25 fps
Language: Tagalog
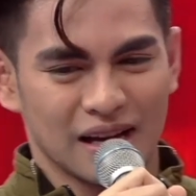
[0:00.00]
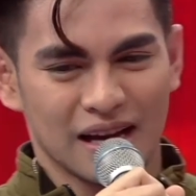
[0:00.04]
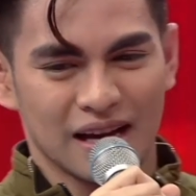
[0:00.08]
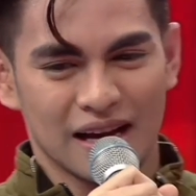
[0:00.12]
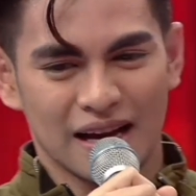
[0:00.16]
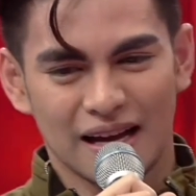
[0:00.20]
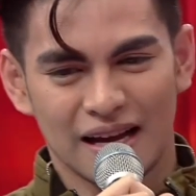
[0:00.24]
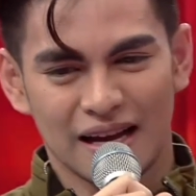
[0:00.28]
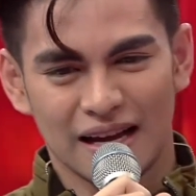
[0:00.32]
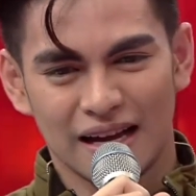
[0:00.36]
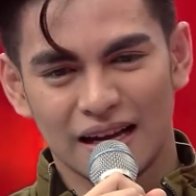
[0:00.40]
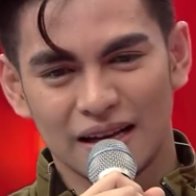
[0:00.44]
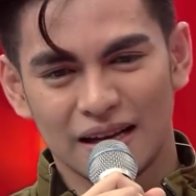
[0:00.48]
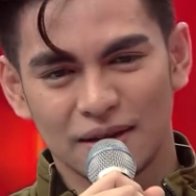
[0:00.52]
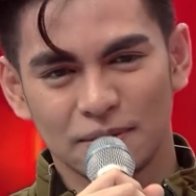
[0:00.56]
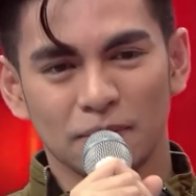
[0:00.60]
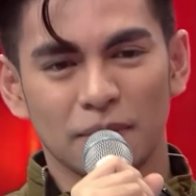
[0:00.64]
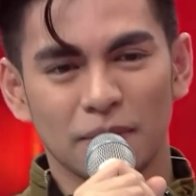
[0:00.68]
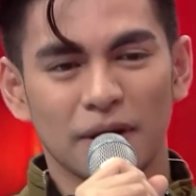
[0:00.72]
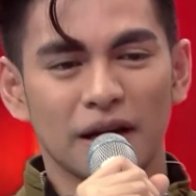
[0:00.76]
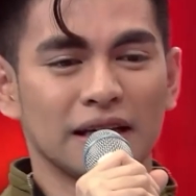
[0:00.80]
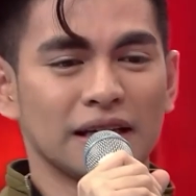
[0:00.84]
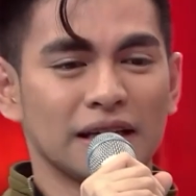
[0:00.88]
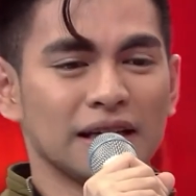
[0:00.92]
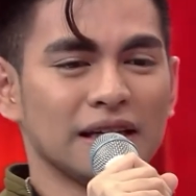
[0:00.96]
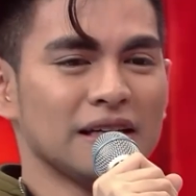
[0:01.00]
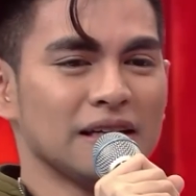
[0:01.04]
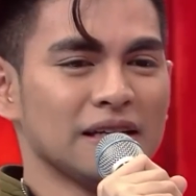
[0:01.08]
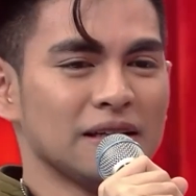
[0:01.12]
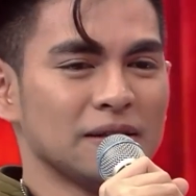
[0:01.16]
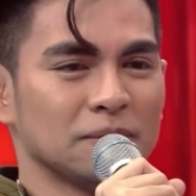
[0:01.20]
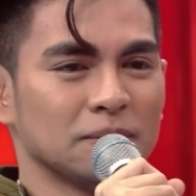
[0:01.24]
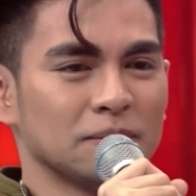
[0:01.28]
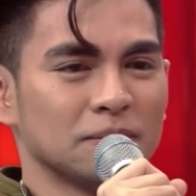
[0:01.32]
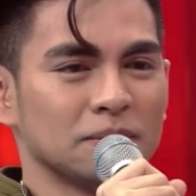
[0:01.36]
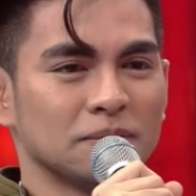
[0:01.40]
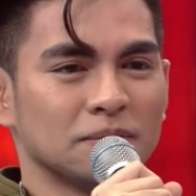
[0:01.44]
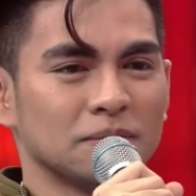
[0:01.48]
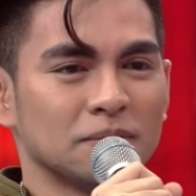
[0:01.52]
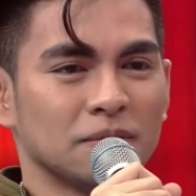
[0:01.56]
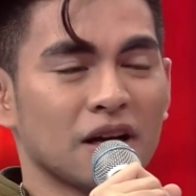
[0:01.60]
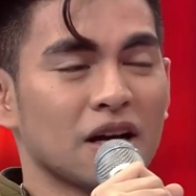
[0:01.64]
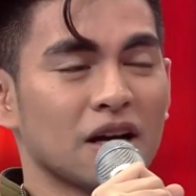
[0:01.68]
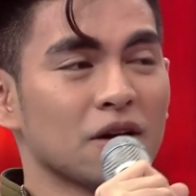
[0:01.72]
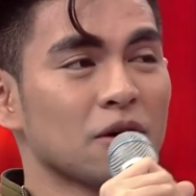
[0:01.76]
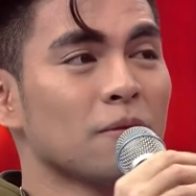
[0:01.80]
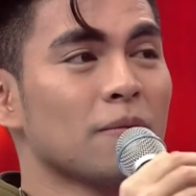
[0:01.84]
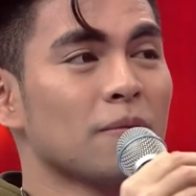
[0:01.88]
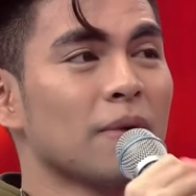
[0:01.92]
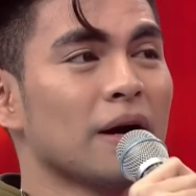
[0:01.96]
Ah, bali,
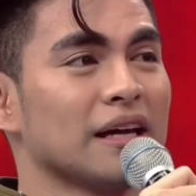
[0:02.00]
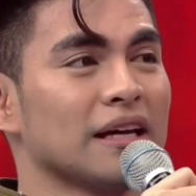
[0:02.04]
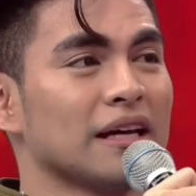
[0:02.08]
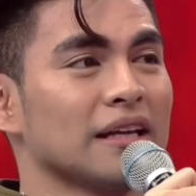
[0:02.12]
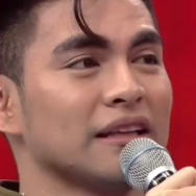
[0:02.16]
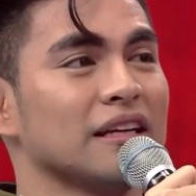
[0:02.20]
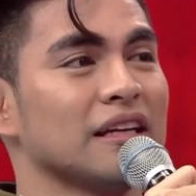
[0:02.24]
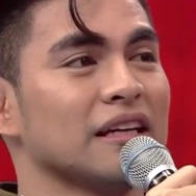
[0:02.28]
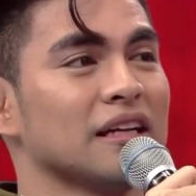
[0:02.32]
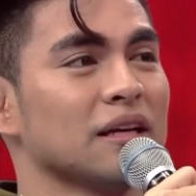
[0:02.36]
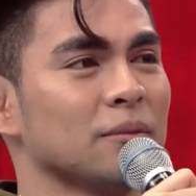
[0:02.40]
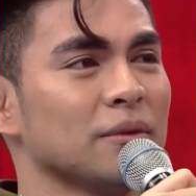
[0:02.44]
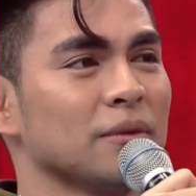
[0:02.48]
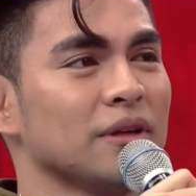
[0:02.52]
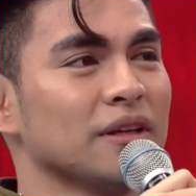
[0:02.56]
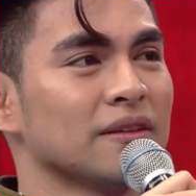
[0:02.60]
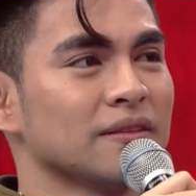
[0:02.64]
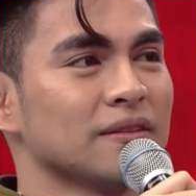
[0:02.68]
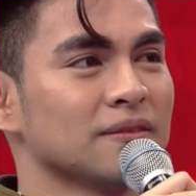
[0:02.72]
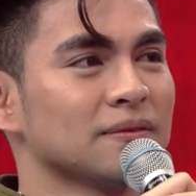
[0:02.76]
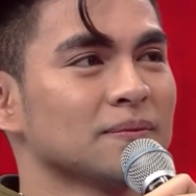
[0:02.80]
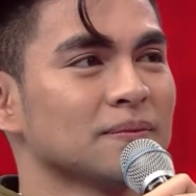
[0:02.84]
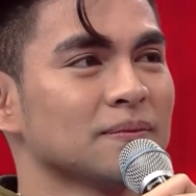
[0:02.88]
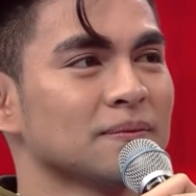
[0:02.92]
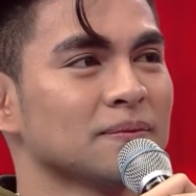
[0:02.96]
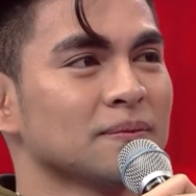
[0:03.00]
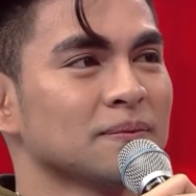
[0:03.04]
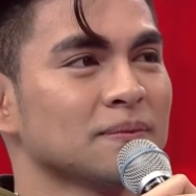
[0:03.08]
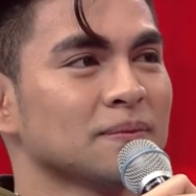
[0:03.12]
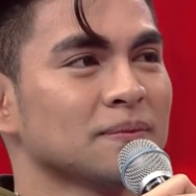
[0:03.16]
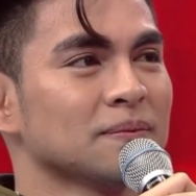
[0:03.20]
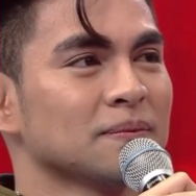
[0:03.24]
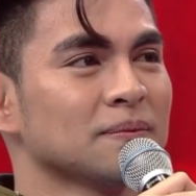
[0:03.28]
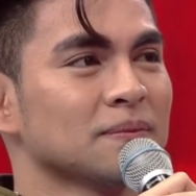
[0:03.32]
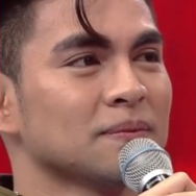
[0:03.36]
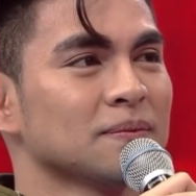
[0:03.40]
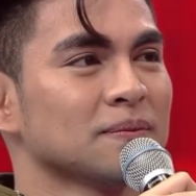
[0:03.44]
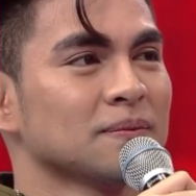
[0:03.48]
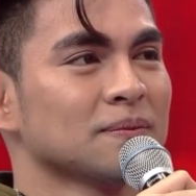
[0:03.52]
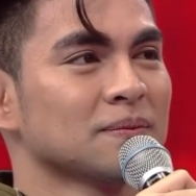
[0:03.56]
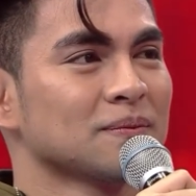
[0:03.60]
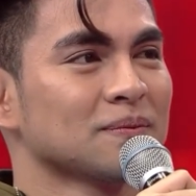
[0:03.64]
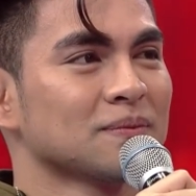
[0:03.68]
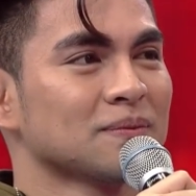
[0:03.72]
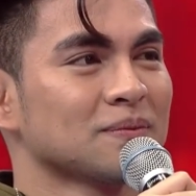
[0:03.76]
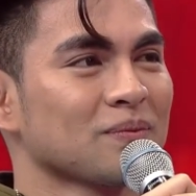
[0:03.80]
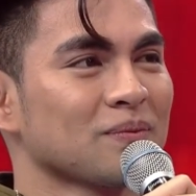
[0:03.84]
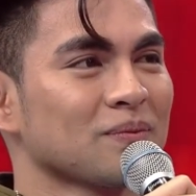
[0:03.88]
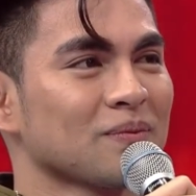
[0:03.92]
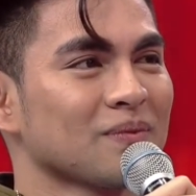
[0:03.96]
magkababayan din kami. Ano pangalan ng jowa?
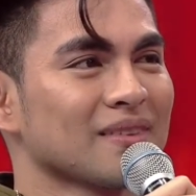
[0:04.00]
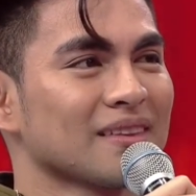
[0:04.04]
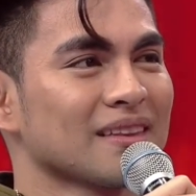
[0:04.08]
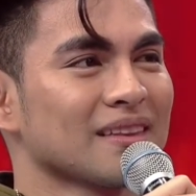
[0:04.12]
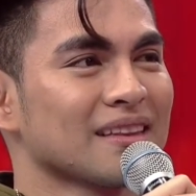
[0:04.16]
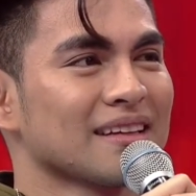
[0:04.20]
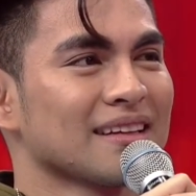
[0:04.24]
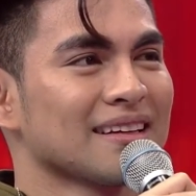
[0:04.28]
Je,